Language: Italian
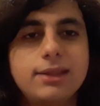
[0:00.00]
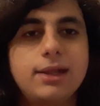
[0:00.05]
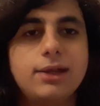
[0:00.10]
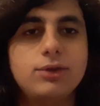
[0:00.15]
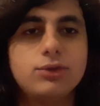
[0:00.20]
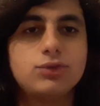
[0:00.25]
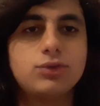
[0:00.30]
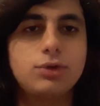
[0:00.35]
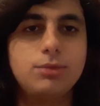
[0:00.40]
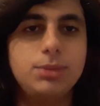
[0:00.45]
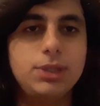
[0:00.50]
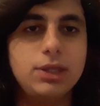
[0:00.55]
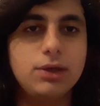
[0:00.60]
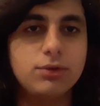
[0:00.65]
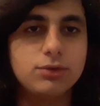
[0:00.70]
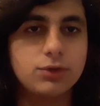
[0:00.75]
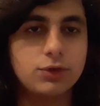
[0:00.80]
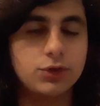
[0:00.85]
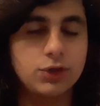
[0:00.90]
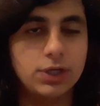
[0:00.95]
dal nostro
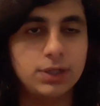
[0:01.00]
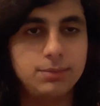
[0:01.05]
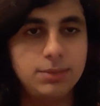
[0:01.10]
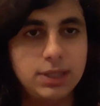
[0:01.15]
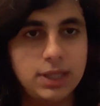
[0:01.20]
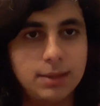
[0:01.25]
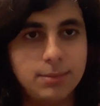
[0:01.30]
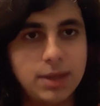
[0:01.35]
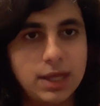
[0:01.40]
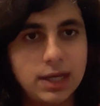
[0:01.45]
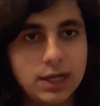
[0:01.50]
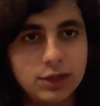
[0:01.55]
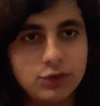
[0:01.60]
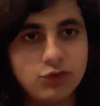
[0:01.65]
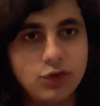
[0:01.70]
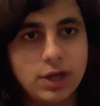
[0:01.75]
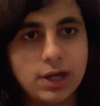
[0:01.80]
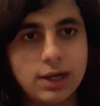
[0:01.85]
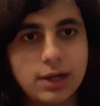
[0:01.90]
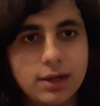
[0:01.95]
mitico social media
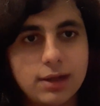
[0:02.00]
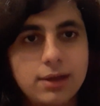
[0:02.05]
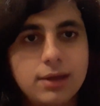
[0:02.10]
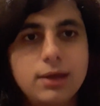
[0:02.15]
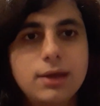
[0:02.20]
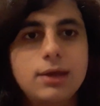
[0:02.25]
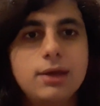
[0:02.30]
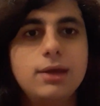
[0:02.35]
manager.